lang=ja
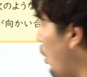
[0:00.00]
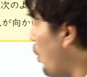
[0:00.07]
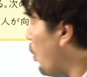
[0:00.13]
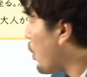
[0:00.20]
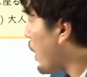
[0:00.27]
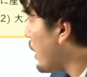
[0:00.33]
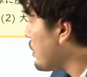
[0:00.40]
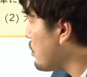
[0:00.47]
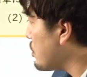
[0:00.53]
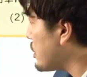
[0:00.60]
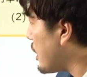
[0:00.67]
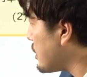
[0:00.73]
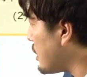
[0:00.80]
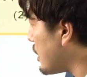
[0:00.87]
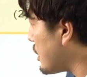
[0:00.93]
他の
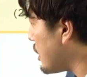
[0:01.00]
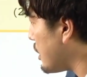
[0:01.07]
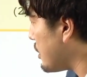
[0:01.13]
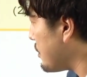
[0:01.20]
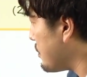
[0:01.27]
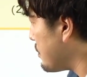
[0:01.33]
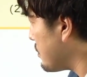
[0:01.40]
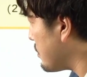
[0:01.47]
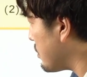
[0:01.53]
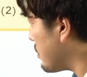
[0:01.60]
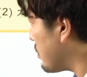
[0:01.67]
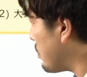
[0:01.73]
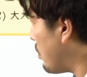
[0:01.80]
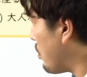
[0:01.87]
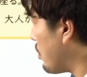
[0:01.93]
座席、
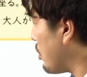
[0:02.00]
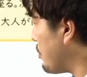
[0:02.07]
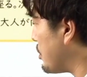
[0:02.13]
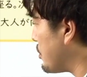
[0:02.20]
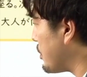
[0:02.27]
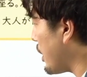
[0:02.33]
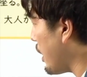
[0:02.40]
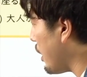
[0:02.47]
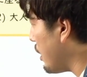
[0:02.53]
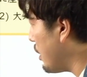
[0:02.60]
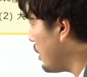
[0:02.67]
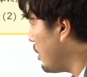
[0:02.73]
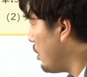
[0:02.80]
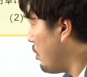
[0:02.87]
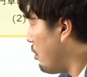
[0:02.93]
ここの部分ね。
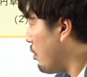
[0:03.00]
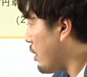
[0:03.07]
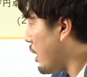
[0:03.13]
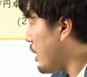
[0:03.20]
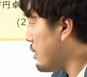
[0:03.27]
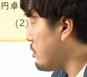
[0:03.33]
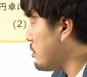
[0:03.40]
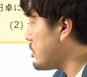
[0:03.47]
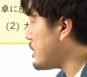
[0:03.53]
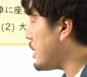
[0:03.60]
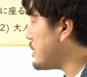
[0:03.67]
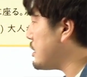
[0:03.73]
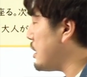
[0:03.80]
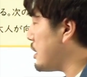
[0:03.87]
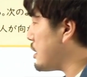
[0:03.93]
他の座
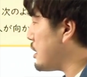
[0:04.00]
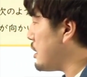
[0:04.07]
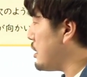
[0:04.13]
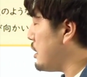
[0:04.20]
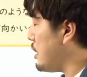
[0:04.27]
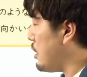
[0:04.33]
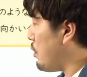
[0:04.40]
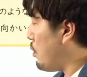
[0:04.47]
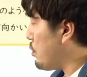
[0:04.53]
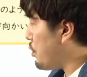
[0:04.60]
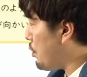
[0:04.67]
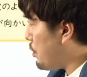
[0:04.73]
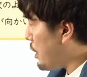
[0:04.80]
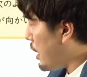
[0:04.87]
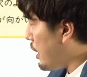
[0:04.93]
席に大
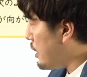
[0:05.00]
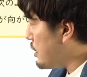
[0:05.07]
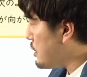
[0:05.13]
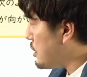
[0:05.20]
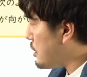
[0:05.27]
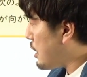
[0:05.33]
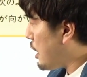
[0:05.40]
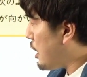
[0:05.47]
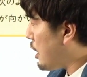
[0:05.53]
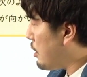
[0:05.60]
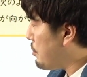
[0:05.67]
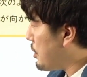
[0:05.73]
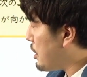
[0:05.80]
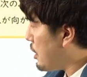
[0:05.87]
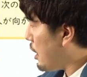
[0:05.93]
人いちから
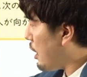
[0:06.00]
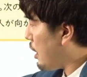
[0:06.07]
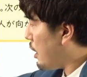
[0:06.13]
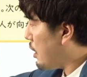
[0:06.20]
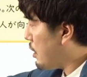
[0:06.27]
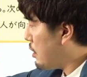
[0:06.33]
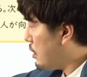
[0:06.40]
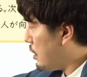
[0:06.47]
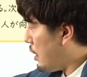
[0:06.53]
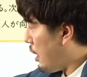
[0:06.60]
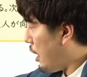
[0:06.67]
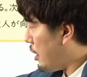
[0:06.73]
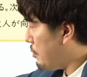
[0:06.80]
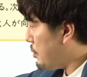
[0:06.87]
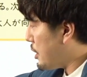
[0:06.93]
見て、
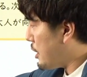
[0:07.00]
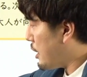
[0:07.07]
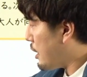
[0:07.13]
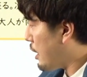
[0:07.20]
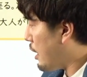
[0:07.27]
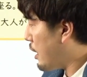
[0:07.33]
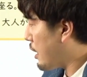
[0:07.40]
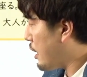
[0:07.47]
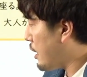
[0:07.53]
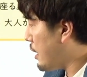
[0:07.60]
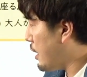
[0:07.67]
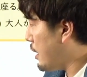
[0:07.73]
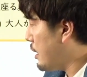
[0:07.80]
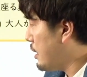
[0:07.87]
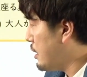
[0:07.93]
はい、右側か
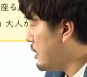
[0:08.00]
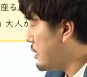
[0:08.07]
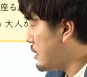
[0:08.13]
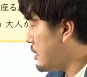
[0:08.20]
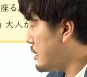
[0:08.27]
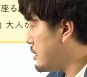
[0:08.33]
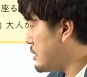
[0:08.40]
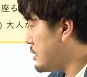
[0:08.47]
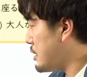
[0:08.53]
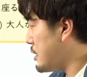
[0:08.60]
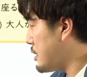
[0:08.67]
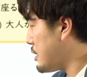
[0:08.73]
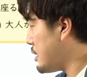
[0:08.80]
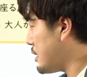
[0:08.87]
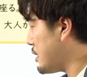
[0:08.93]
ら、いち、
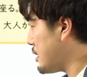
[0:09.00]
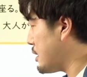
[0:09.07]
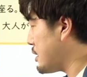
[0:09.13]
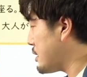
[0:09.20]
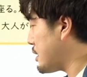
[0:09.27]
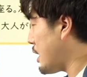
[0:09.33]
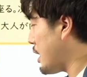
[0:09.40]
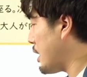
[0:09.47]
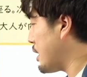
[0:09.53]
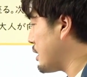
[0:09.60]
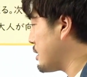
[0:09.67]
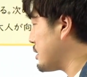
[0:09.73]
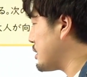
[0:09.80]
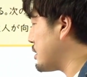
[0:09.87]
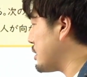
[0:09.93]
に、さ
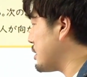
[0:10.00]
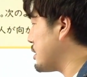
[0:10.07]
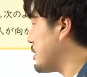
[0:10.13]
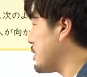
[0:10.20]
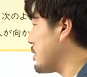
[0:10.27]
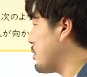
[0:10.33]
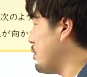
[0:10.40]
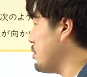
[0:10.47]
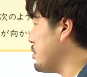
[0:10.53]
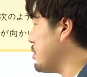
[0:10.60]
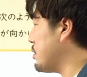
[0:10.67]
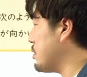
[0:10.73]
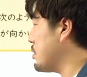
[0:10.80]
ん、よん、ご。こ